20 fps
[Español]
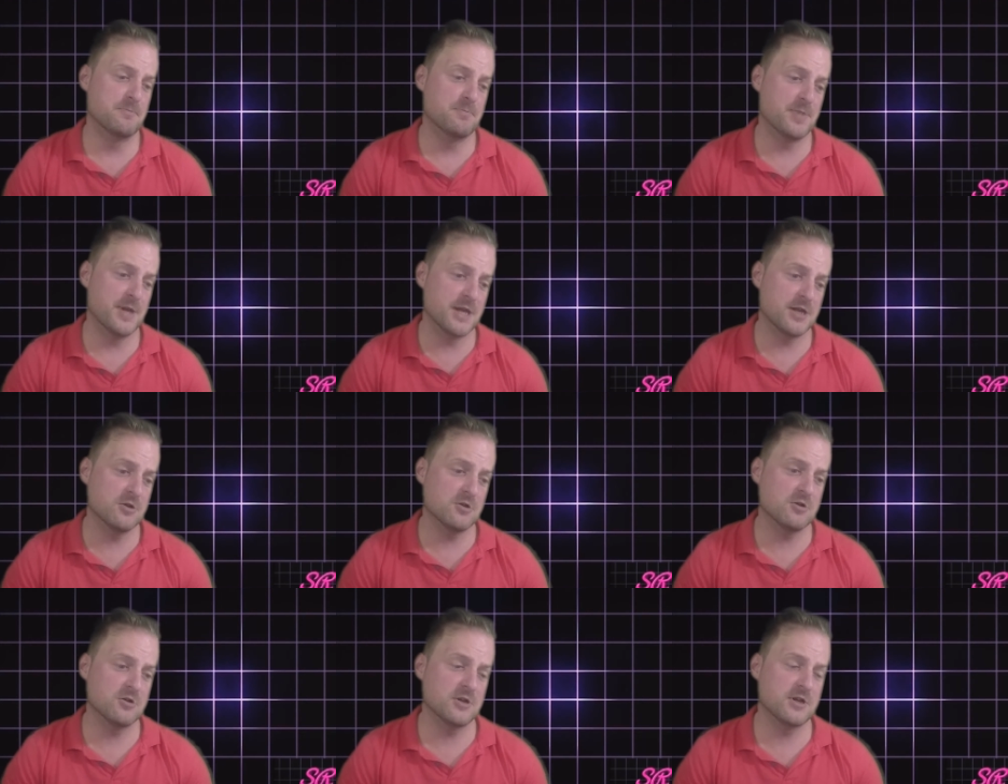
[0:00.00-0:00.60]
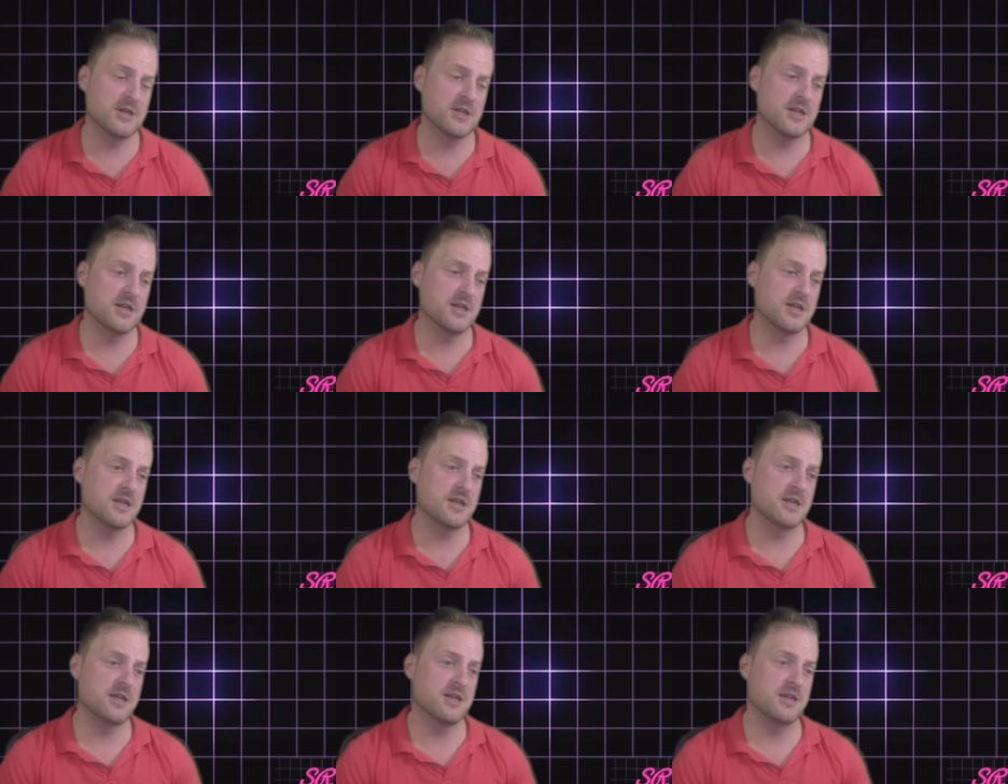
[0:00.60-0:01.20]
pero
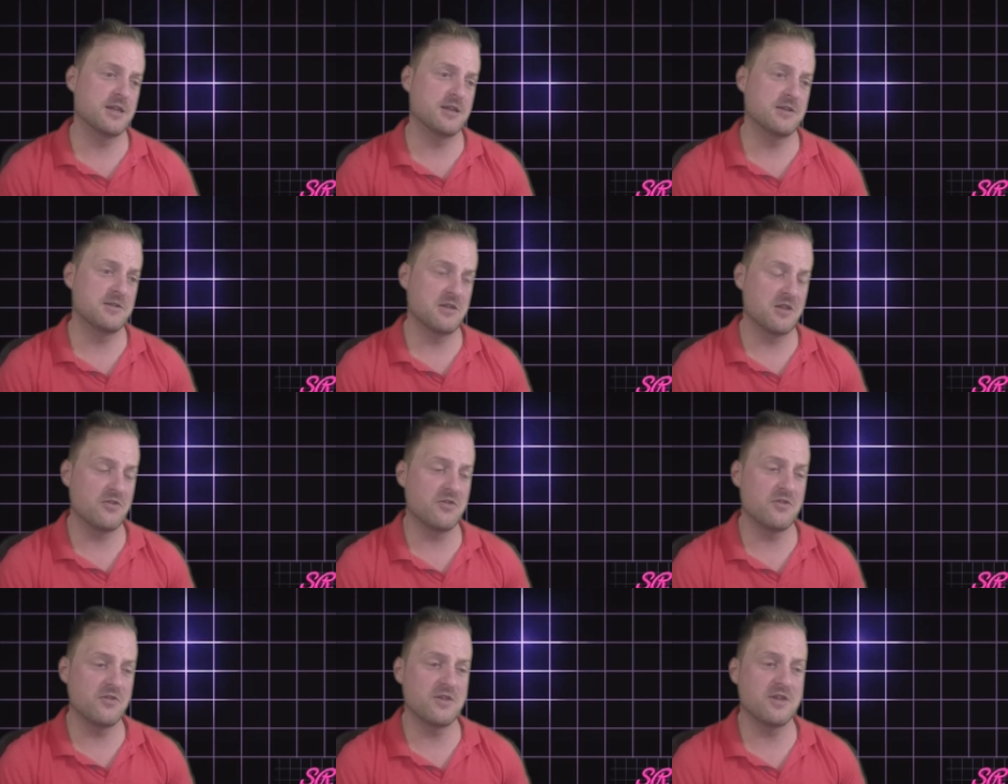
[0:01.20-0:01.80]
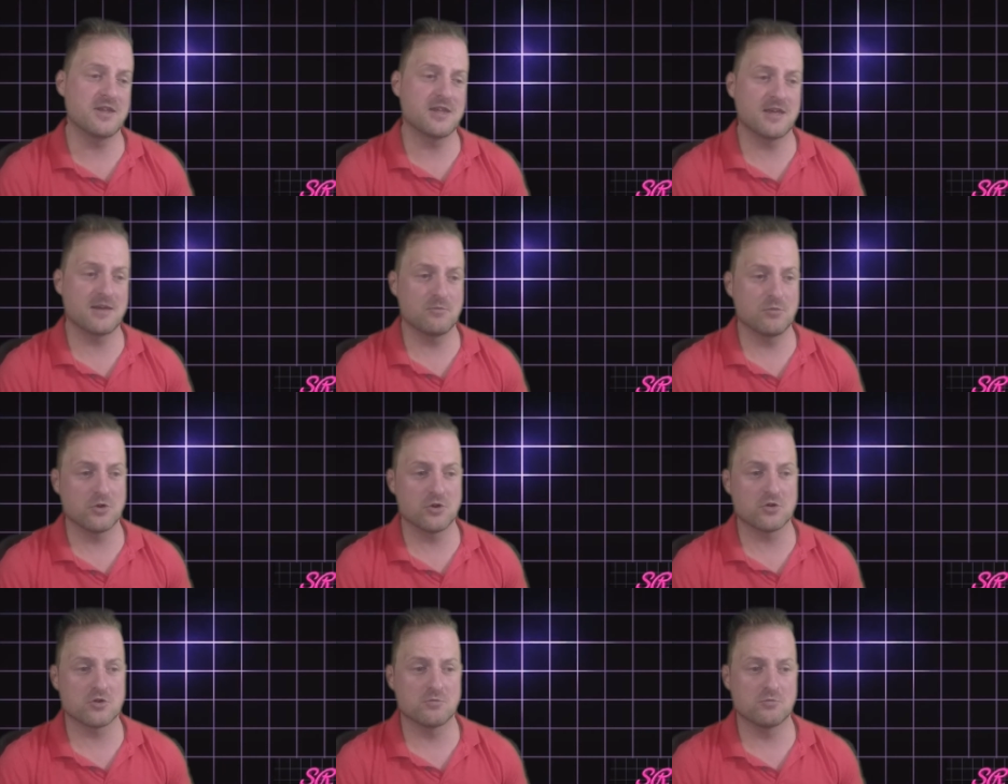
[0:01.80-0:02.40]
eh, decidí que,
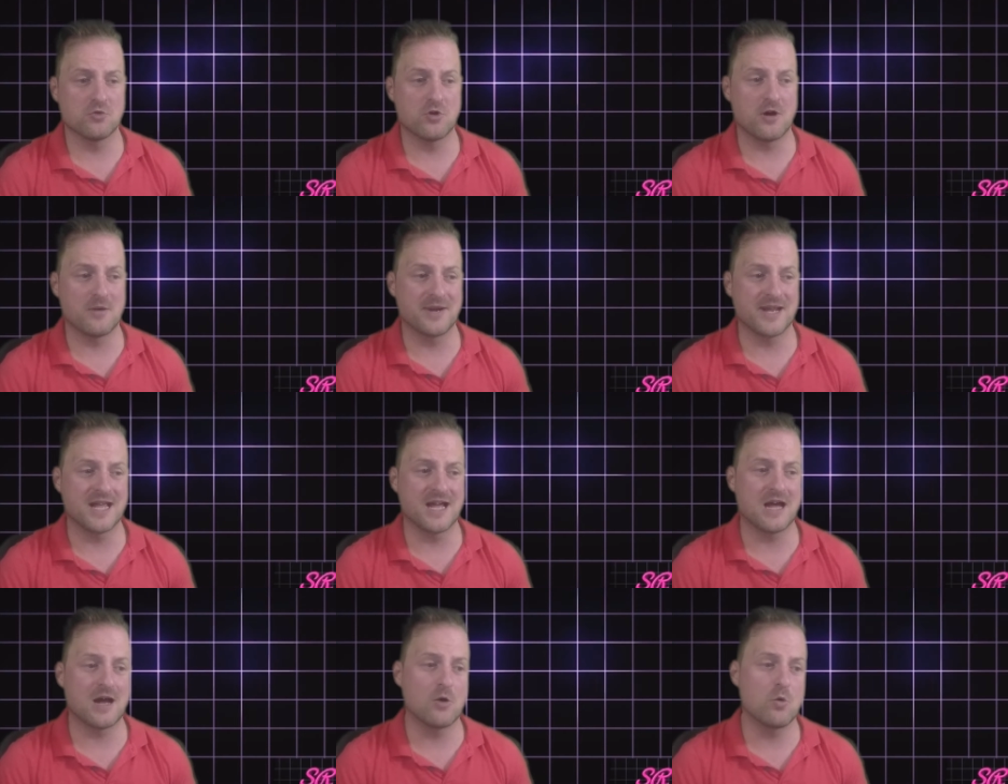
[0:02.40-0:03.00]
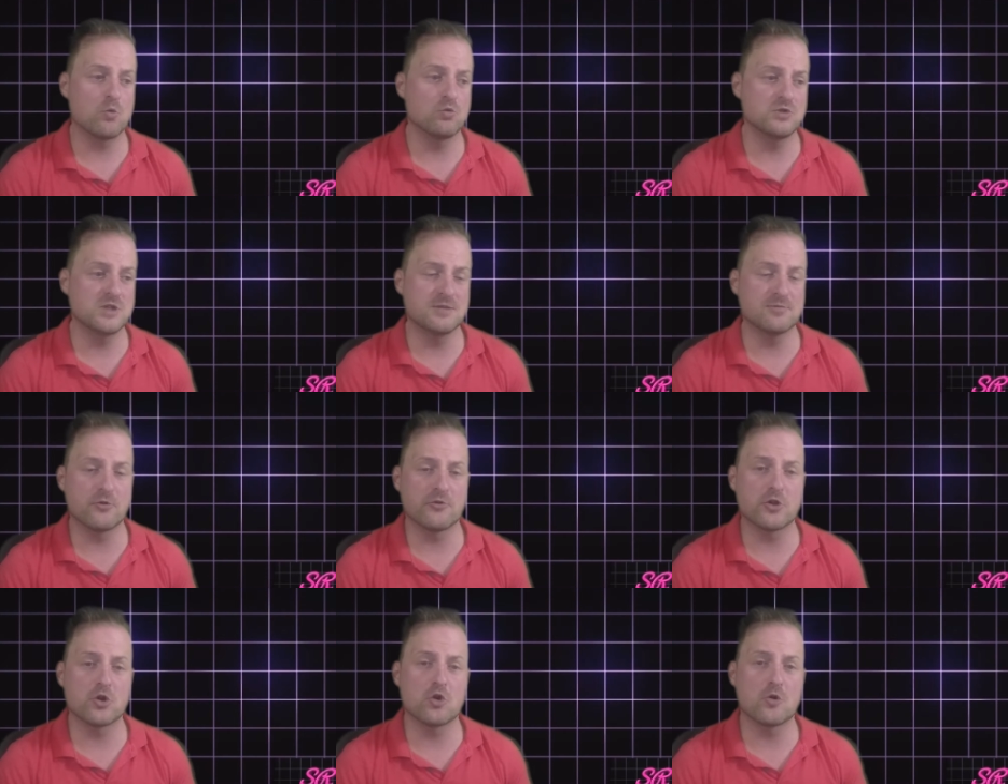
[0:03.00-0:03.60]
bueno, como habría algún
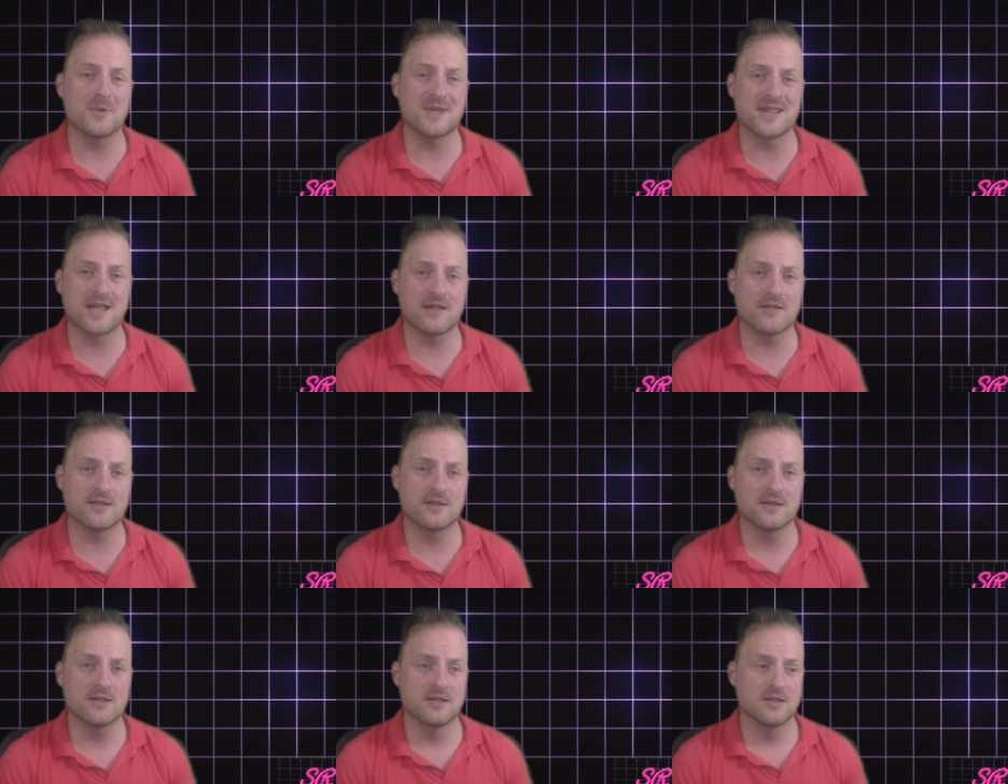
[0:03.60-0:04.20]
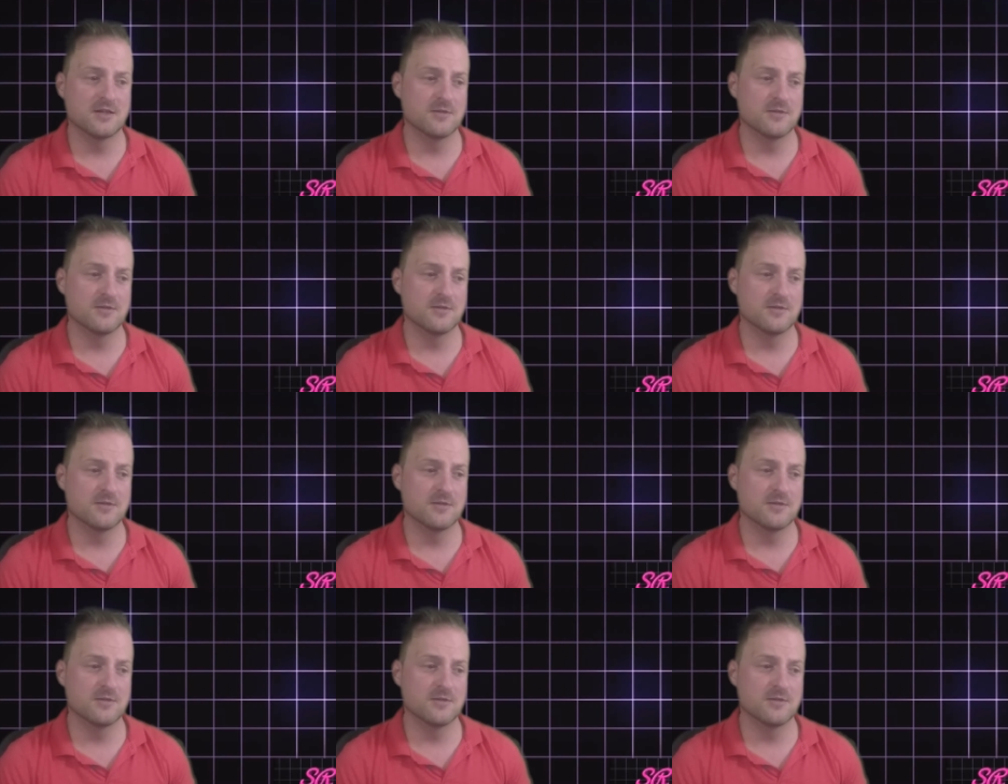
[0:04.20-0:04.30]
tipo de novedad,